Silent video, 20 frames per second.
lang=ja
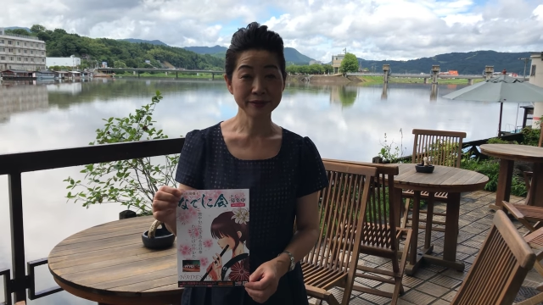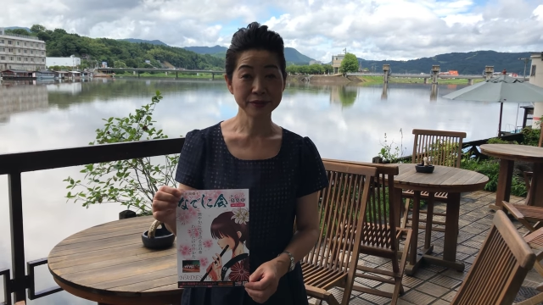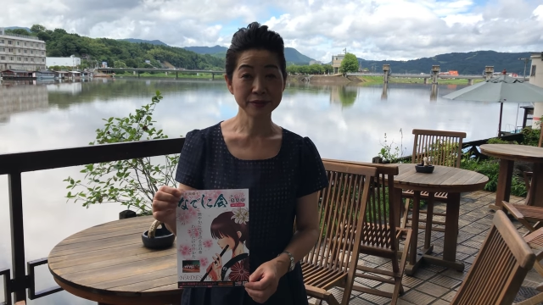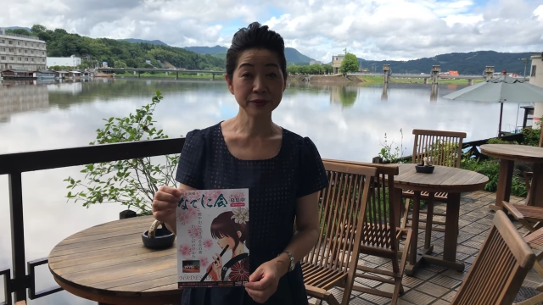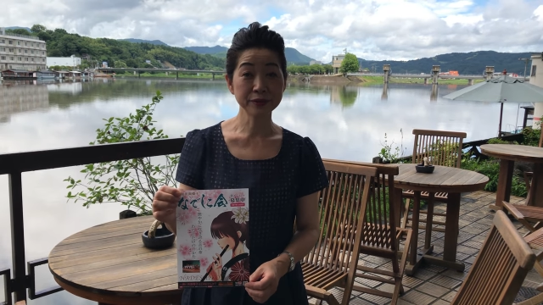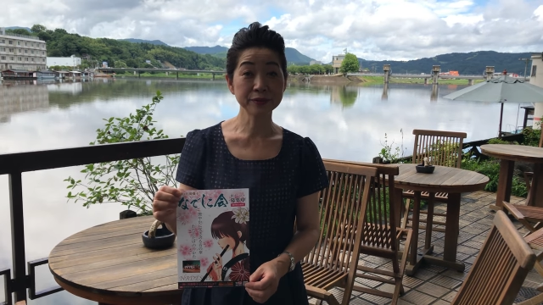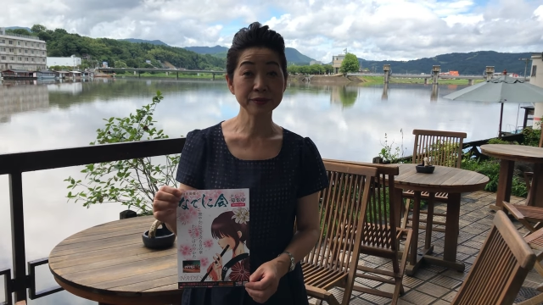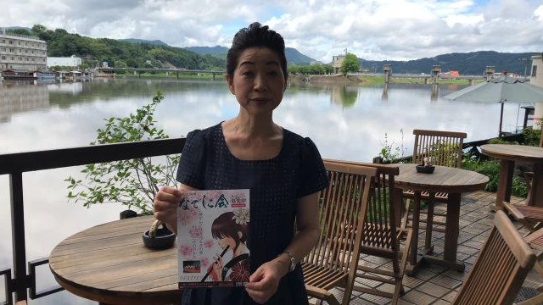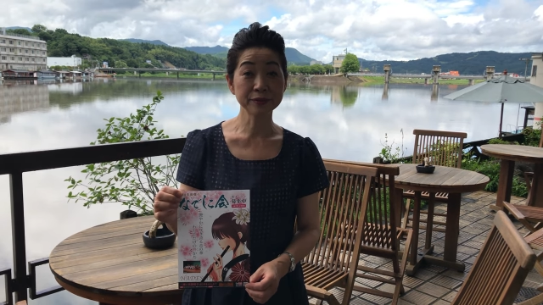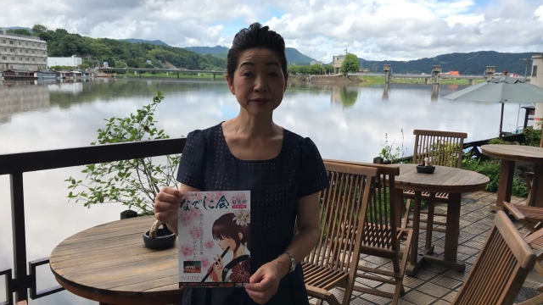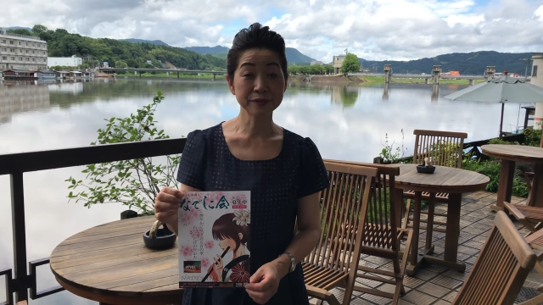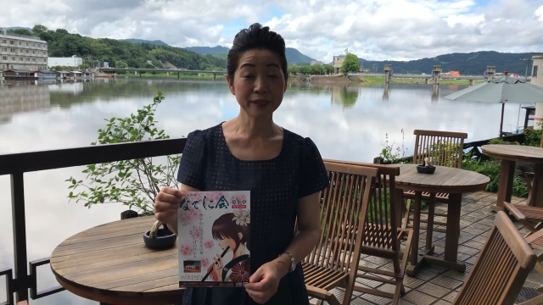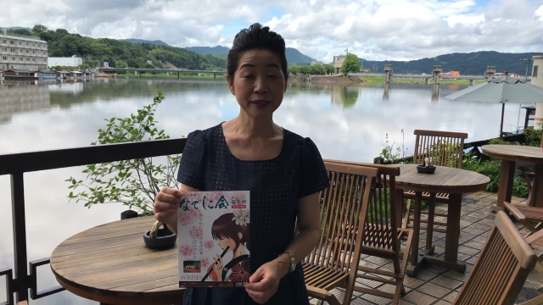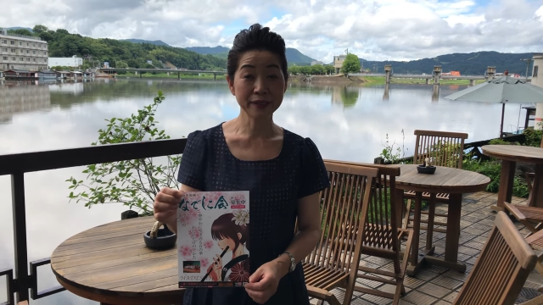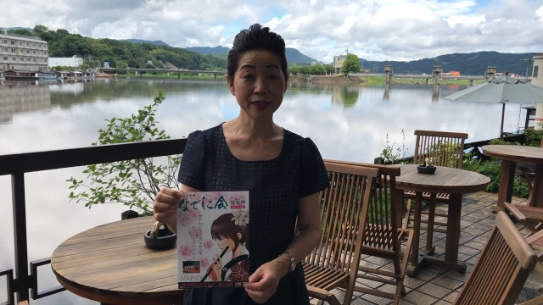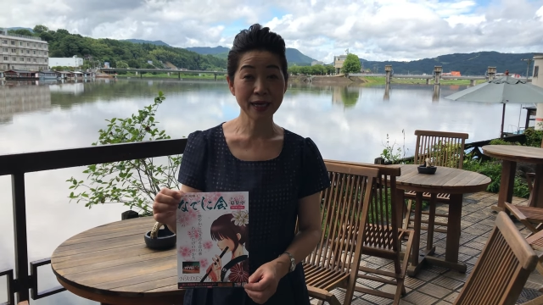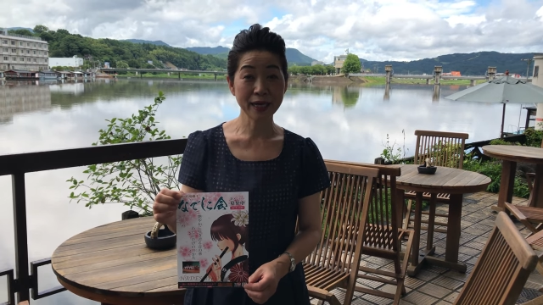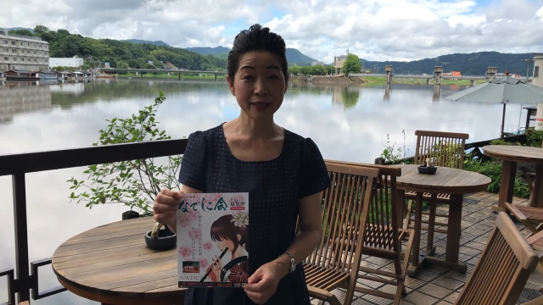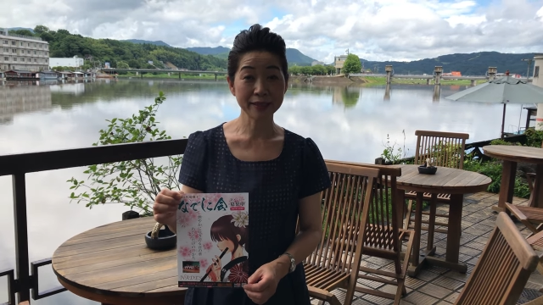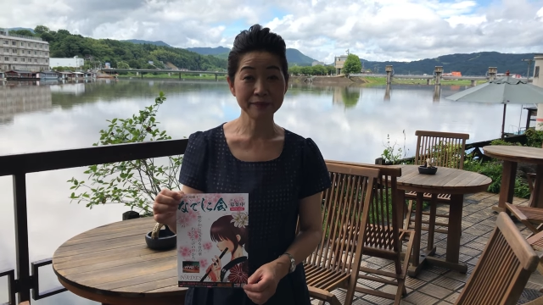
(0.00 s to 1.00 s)
りちょっと上
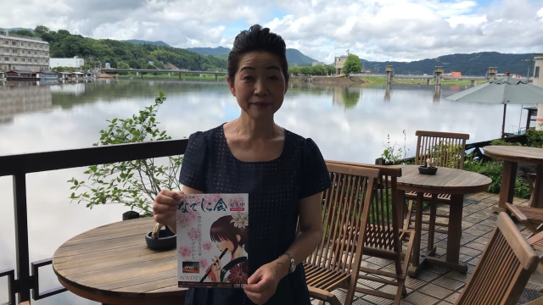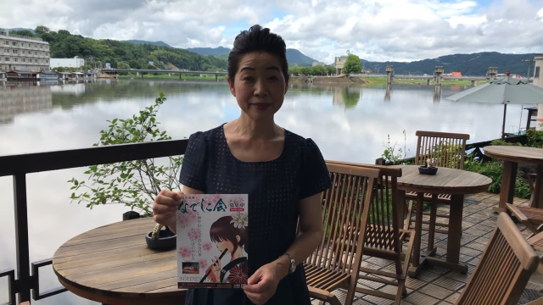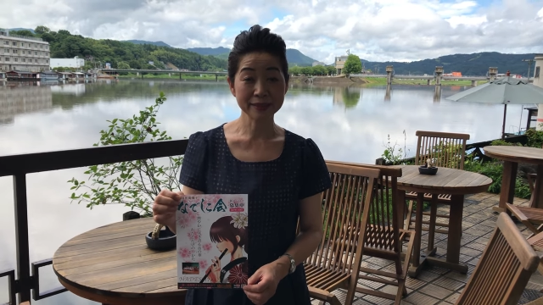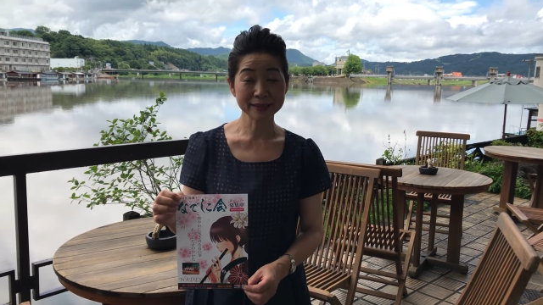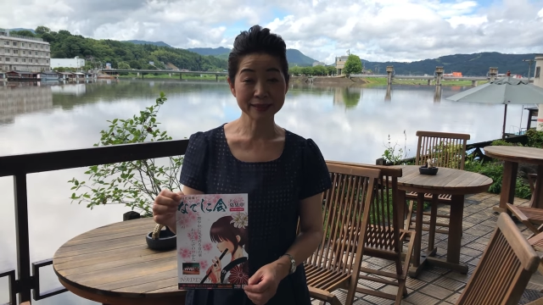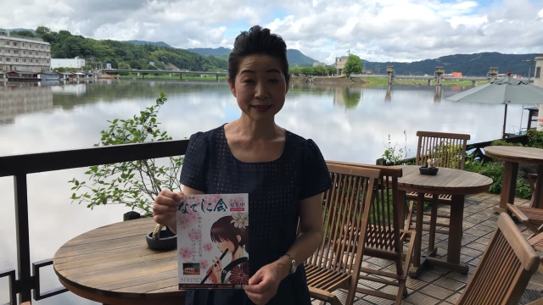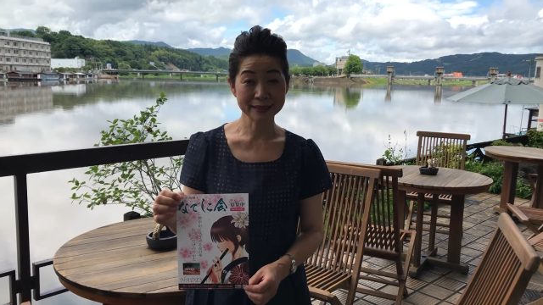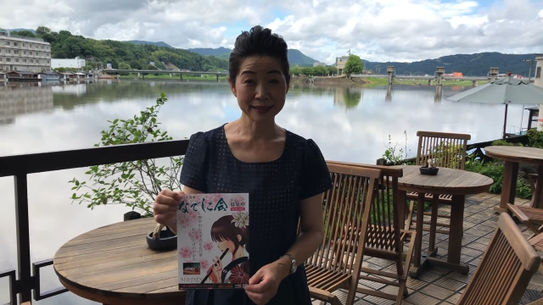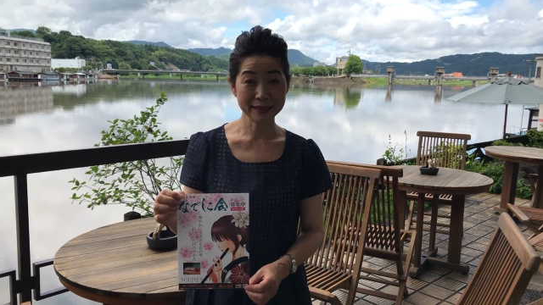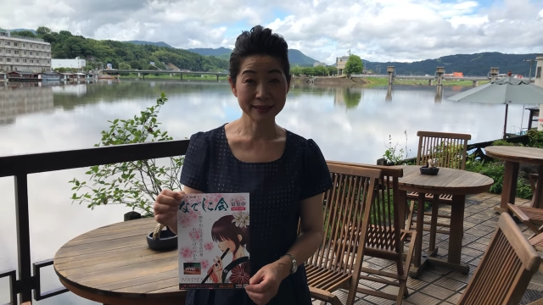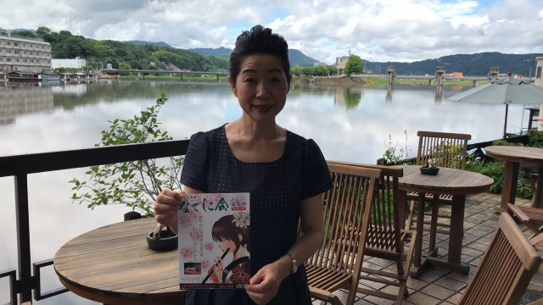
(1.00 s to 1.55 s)
にあります